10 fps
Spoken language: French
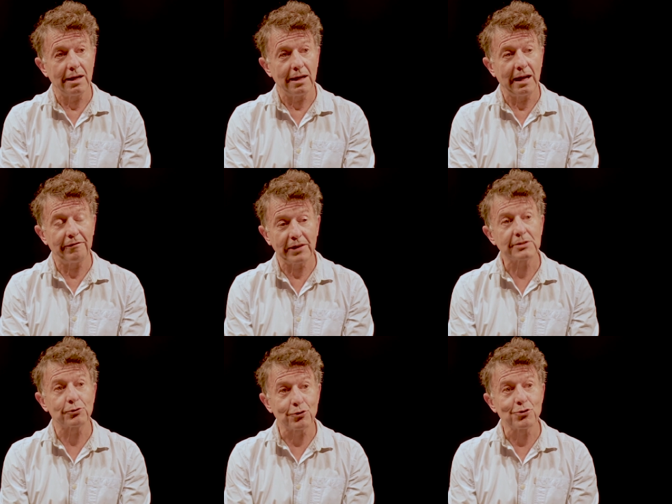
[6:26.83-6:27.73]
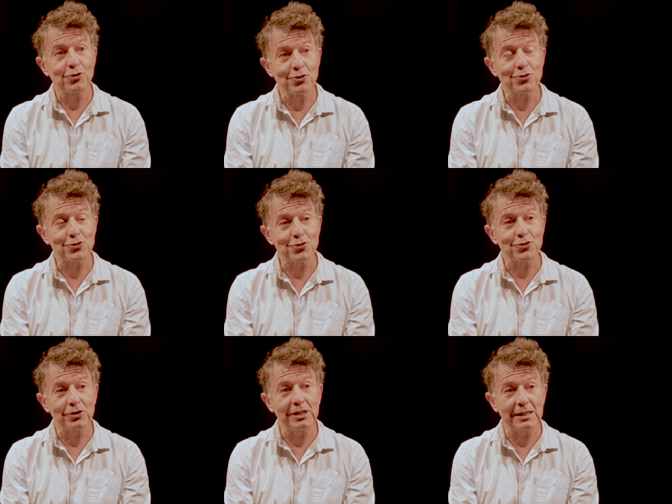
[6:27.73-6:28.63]
à faire ce que, ce que je
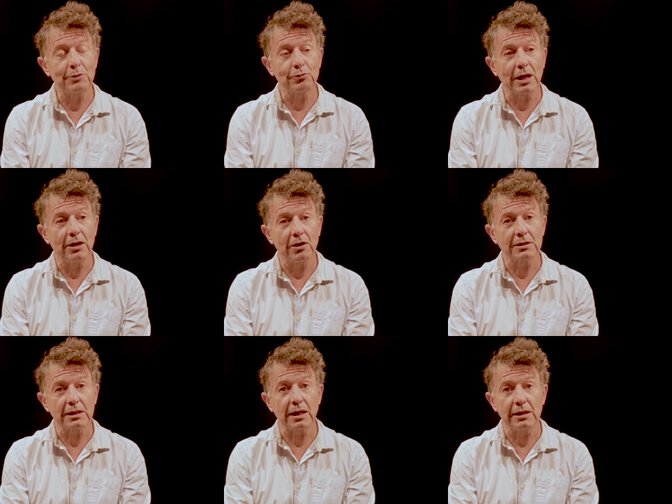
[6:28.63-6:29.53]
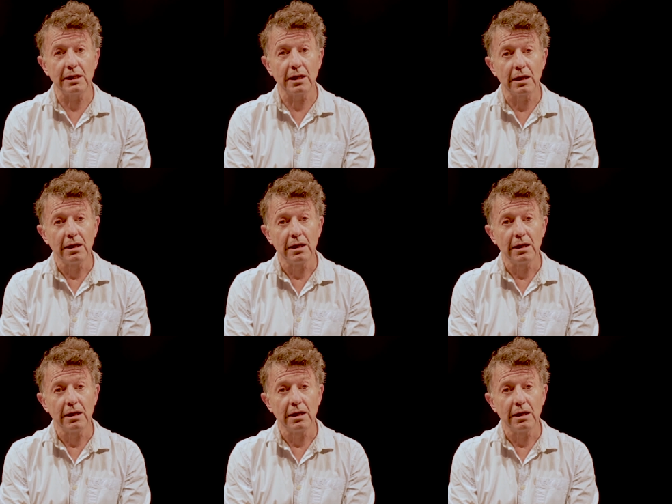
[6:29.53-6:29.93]
disais tout à l'heure, c'est-à-dire